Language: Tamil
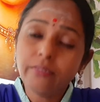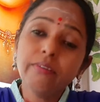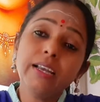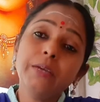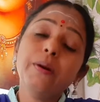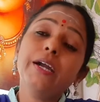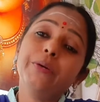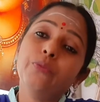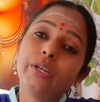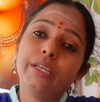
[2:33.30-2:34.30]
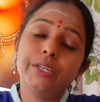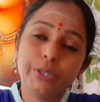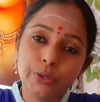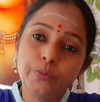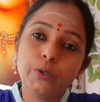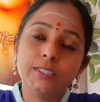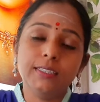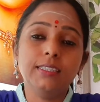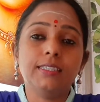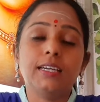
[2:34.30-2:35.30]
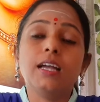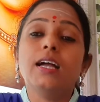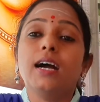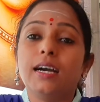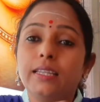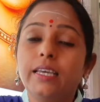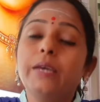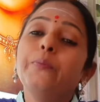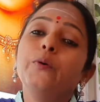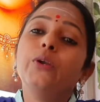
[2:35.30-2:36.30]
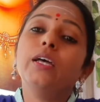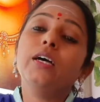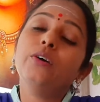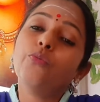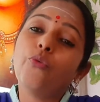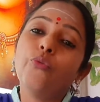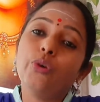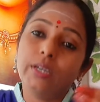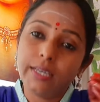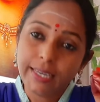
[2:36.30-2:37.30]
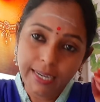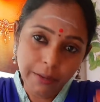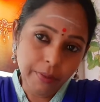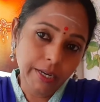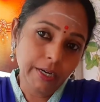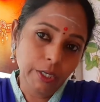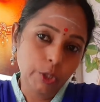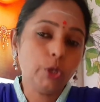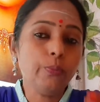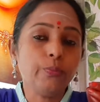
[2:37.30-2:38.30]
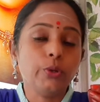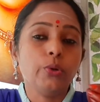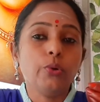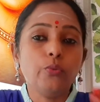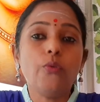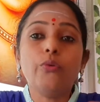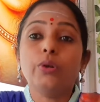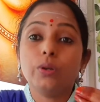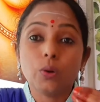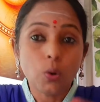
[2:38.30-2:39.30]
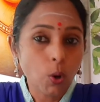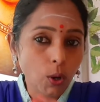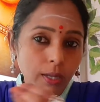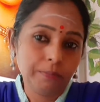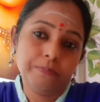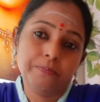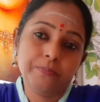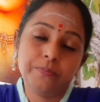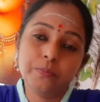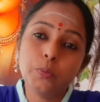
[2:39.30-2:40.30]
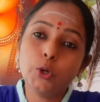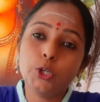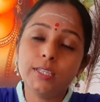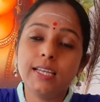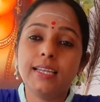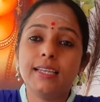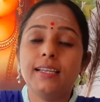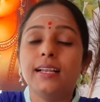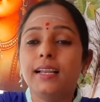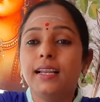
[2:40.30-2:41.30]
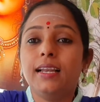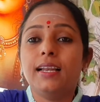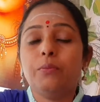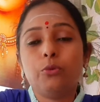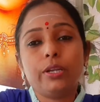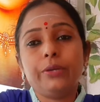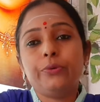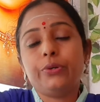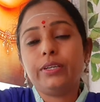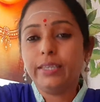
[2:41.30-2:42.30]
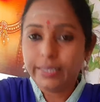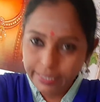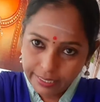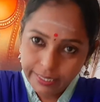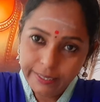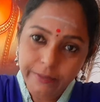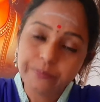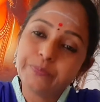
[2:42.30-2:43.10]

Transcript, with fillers: வழிபாடு முறை இருக்கும் பொழுது அதே போல் ஒவ்வொரு கிழமைகளுக்கும் ஒவ்வொரு கோலம் போடுதல் முறை ஒன்று இருக்கிறது